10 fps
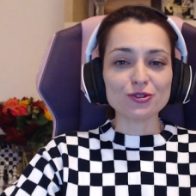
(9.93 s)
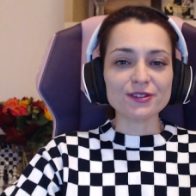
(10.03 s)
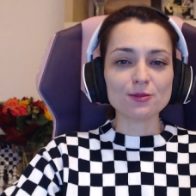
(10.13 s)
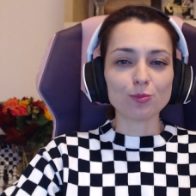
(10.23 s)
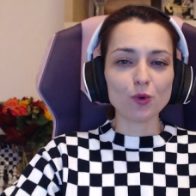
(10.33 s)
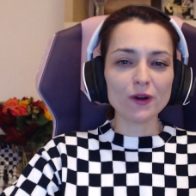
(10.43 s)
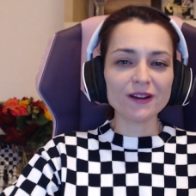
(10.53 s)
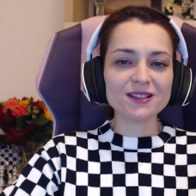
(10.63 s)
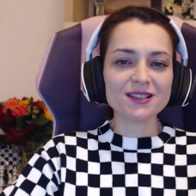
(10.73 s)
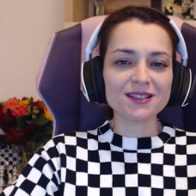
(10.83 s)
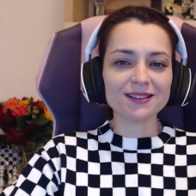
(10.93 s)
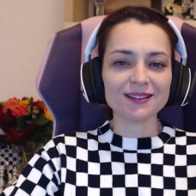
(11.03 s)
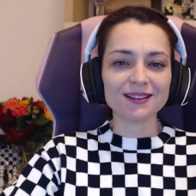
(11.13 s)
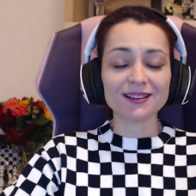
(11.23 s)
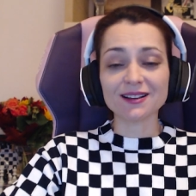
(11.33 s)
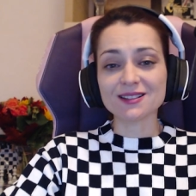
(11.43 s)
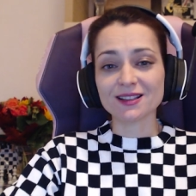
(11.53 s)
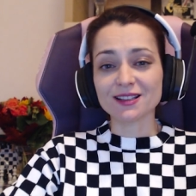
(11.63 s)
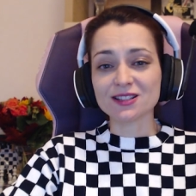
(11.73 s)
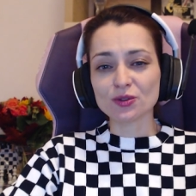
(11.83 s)
спорить, и
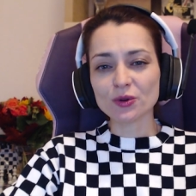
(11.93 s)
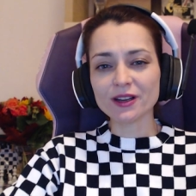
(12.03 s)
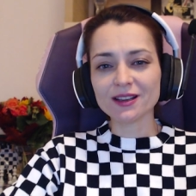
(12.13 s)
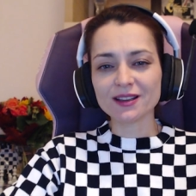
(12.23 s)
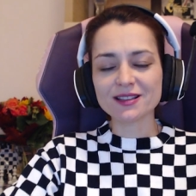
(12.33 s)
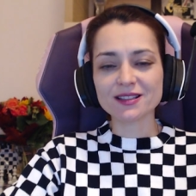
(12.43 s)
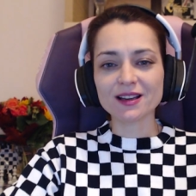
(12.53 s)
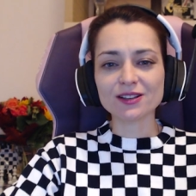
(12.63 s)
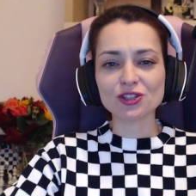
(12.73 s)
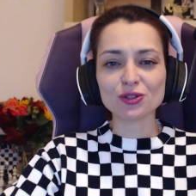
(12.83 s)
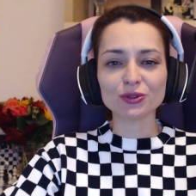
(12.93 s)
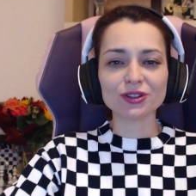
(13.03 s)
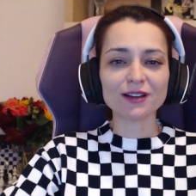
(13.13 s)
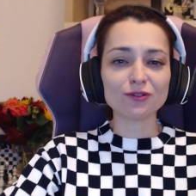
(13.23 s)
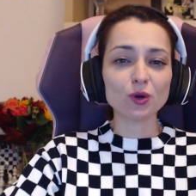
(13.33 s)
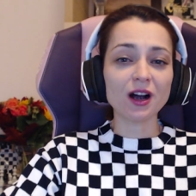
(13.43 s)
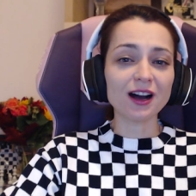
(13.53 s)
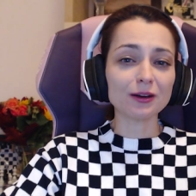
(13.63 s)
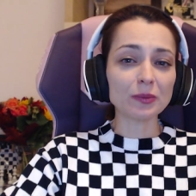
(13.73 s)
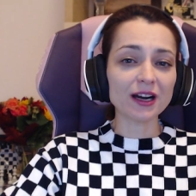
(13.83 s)
разные теории есть насчет того,
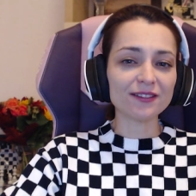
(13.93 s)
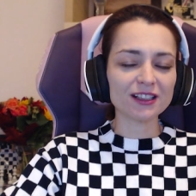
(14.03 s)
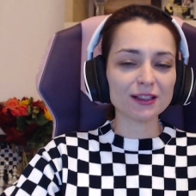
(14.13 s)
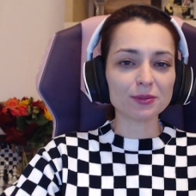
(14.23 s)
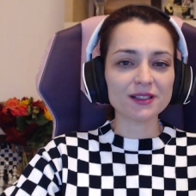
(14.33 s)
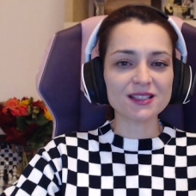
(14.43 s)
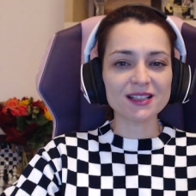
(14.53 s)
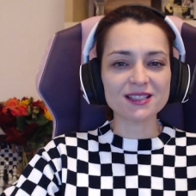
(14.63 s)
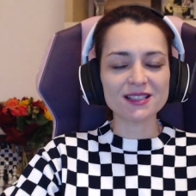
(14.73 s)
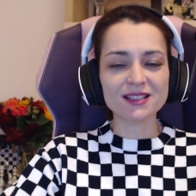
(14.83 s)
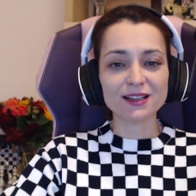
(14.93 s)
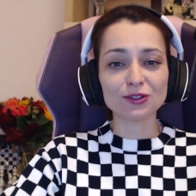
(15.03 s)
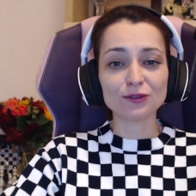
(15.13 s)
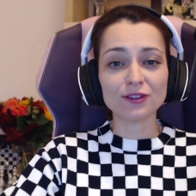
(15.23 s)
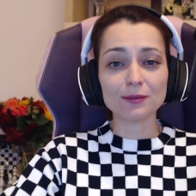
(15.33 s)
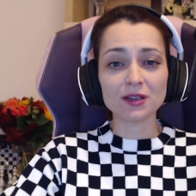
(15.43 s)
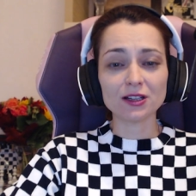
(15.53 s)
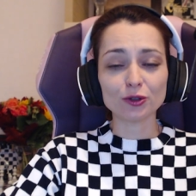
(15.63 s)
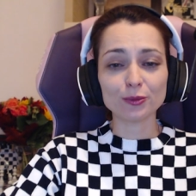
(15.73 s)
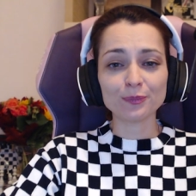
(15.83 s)
как правильно произносить эту
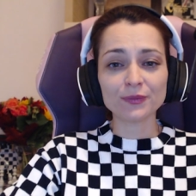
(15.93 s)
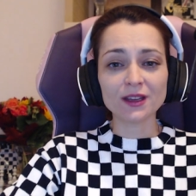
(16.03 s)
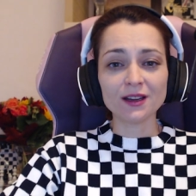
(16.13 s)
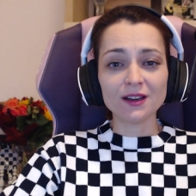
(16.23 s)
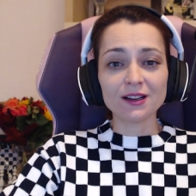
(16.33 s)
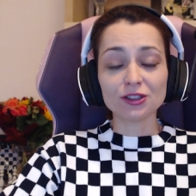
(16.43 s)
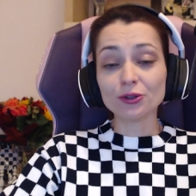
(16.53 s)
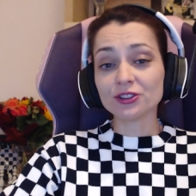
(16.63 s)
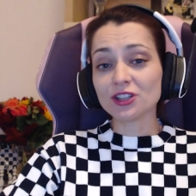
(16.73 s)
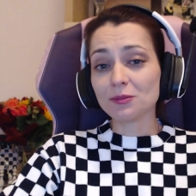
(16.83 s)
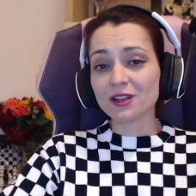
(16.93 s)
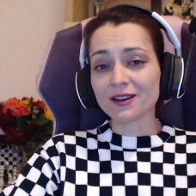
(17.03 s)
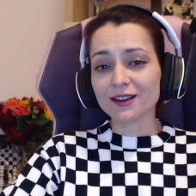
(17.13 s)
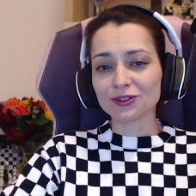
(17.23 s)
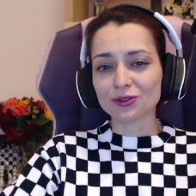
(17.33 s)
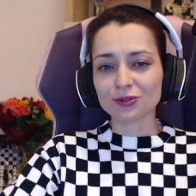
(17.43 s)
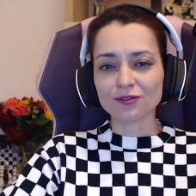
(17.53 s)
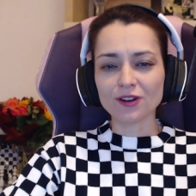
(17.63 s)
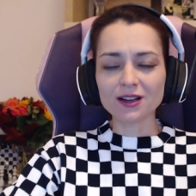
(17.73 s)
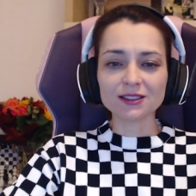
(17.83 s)
фамилию. Но это не меняет тот
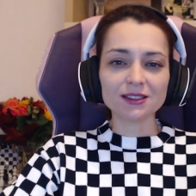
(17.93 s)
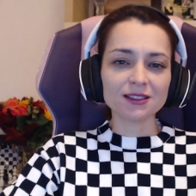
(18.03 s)
факт,